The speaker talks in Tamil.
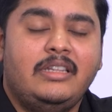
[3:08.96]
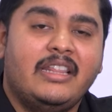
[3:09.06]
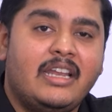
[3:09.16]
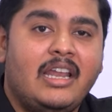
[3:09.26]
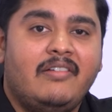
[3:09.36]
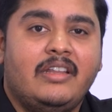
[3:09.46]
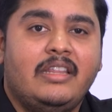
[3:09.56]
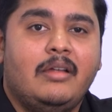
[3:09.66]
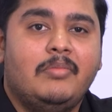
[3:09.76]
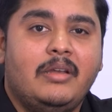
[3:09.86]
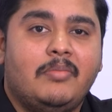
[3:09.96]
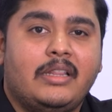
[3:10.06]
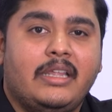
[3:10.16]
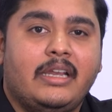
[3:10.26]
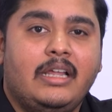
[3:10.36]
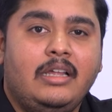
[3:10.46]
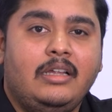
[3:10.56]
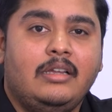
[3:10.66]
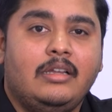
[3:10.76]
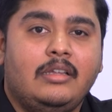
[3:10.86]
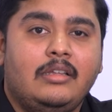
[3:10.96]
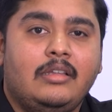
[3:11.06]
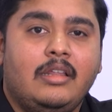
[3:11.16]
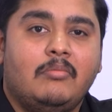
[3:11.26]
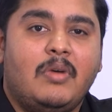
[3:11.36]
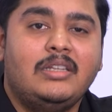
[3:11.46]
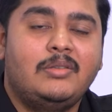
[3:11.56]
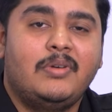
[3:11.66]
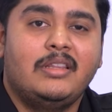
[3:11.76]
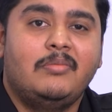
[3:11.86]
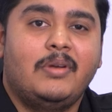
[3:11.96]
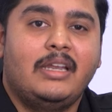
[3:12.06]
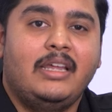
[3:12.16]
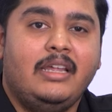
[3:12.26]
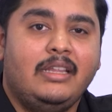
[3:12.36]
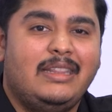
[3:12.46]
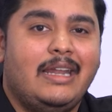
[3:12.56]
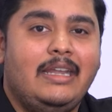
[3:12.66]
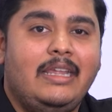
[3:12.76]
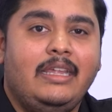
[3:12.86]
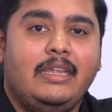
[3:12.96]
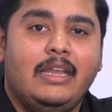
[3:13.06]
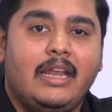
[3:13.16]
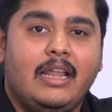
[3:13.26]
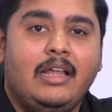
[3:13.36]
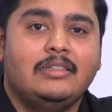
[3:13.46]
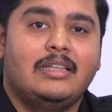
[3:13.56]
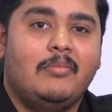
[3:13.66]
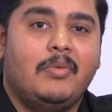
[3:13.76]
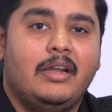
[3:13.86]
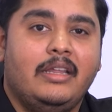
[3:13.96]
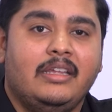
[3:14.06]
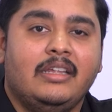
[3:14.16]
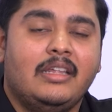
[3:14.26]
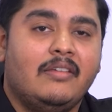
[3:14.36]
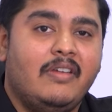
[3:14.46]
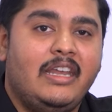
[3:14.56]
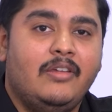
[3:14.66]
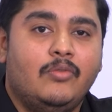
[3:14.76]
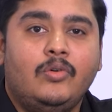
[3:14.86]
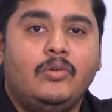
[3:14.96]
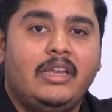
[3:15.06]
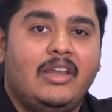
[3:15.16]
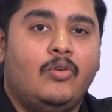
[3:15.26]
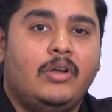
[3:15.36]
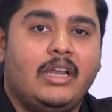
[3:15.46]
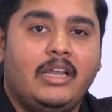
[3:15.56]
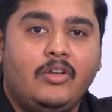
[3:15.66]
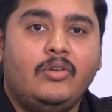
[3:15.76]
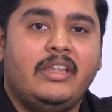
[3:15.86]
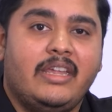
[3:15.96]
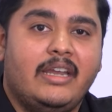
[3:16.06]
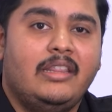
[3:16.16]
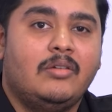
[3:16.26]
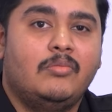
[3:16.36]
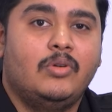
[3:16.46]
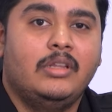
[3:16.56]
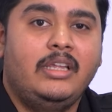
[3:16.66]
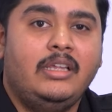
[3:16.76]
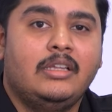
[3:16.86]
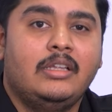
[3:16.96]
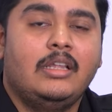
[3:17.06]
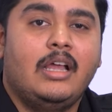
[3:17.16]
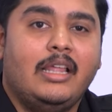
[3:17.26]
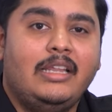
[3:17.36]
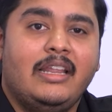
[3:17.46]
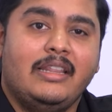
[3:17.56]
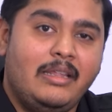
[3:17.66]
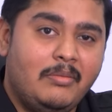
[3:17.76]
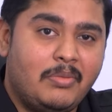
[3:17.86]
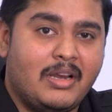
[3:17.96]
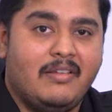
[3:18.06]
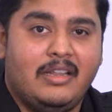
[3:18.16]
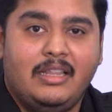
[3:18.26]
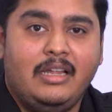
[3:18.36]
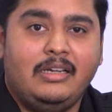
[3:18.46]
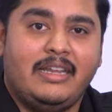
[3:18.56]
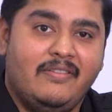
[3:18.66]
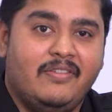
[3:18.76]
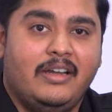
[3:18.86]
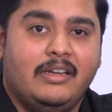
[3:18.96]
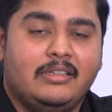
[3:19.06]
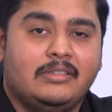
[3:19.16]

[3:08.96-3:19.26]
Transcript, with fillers: இது எதனால் வருது அப்படின்னு பார்த்தீங்கன்னா மாசுபடுத்தப்பட்ட தண்ணி இல்லைன்னா சாப்பாடு வெளியவோ இல்லை ஹோட்டல்லையோ நீங்கள் எடுத்துக்கும் போது அதுலேருந்து பரவுறது தான் டைஃபாய்டு